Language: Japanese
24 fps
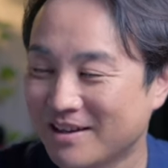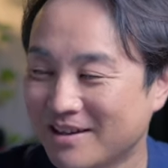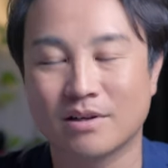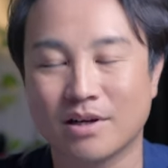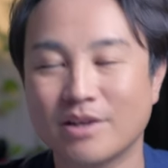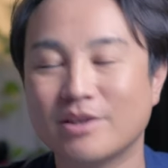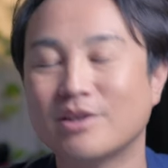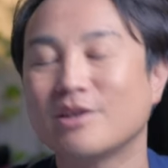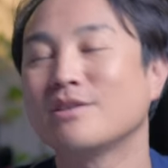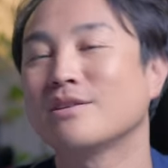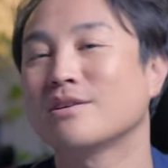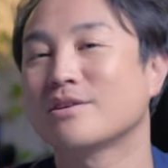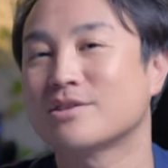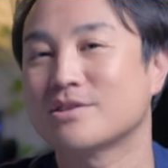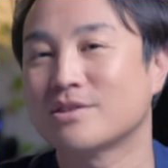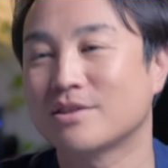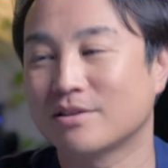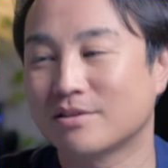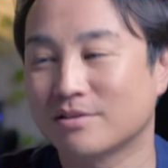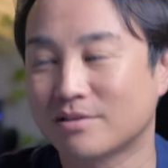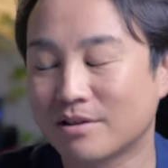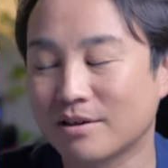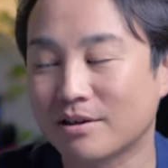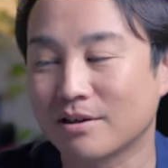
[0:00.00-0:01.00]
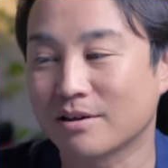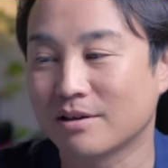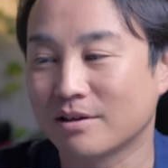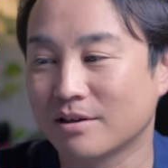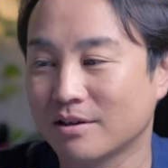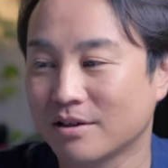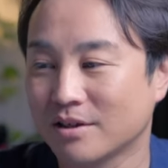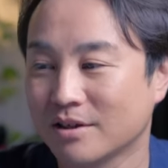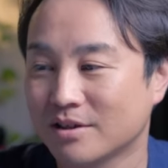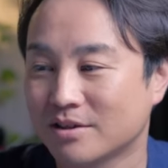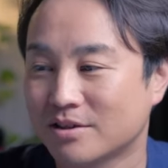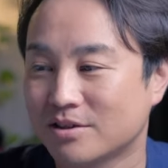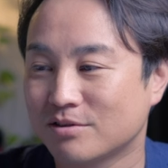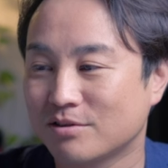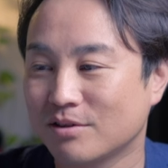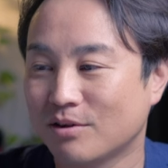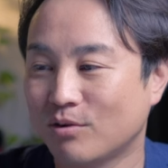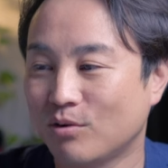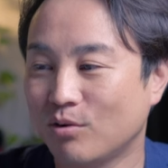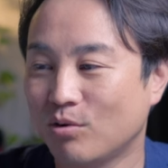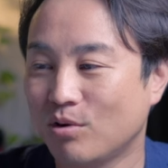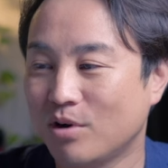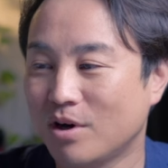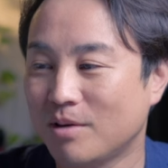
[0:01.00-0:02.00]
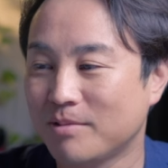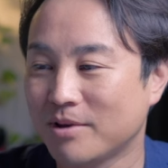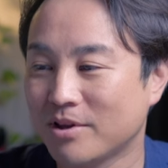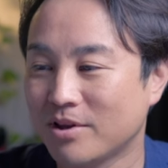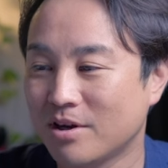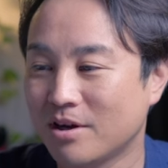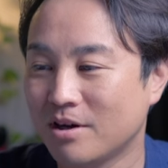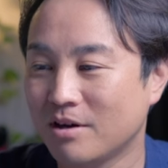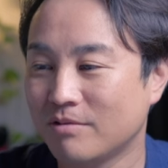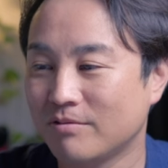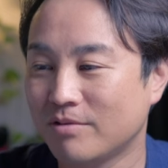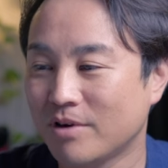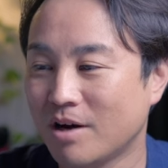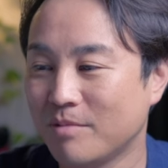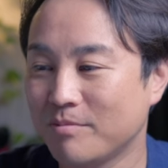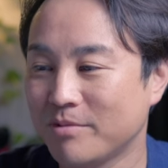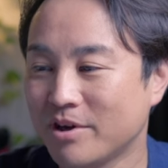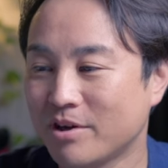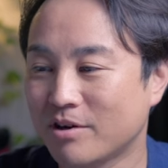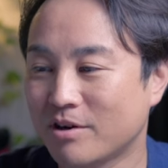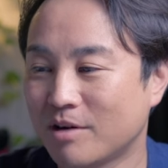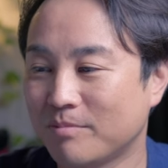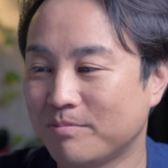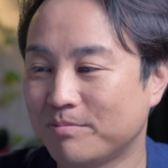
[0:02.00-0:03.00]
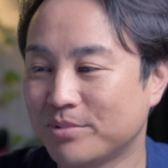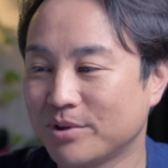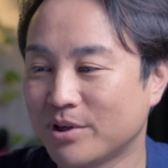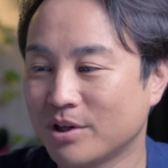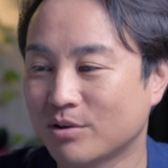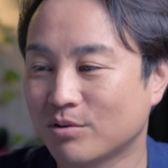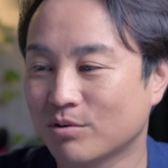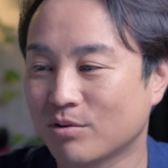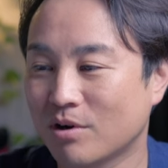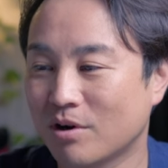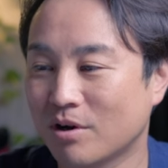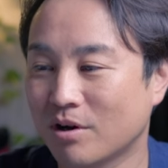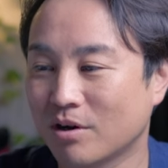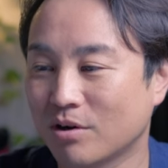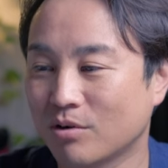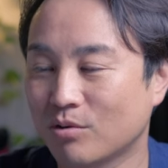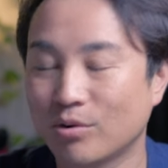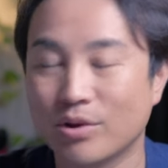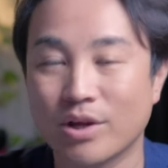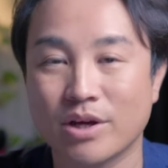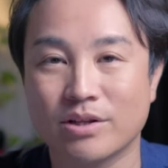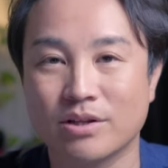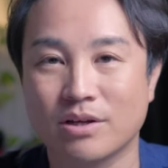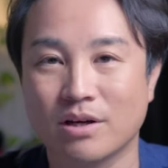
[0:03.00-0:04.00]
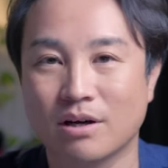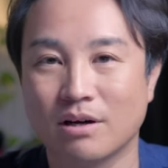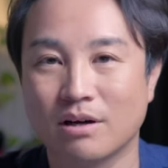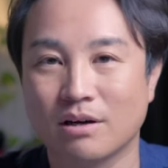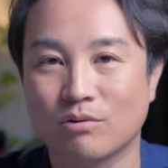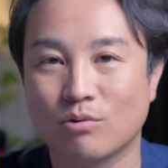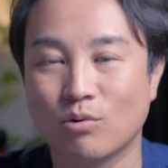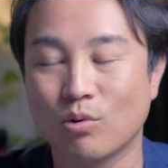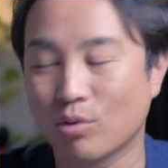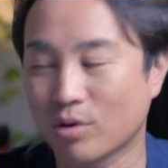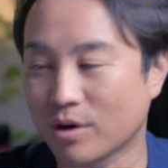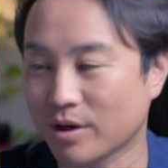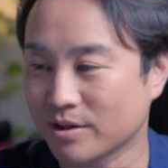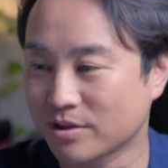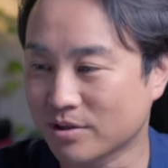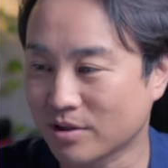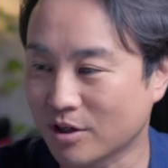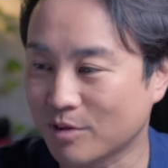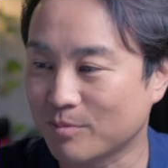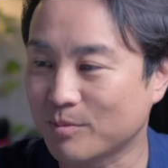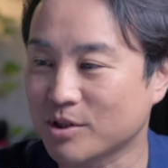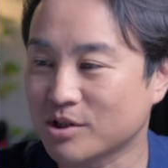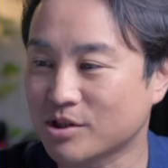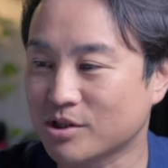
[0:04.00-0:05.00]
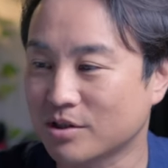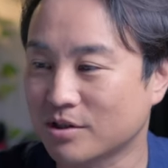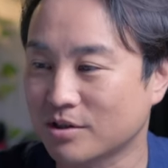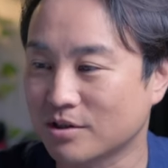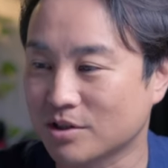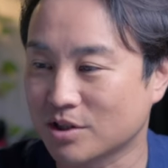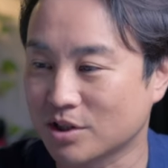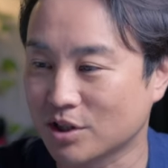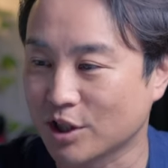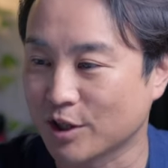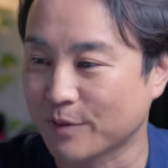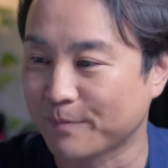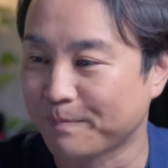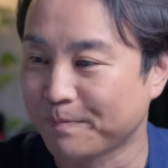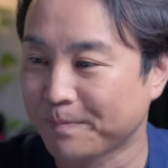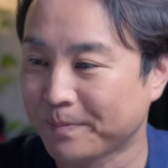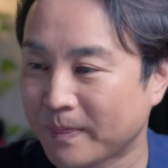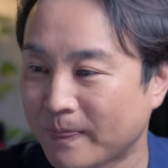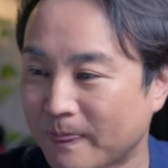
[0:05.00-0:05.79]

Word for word: 外見だけじゃなくて実は大幅なファームウェアのアップデートがこの間公開されましてですね、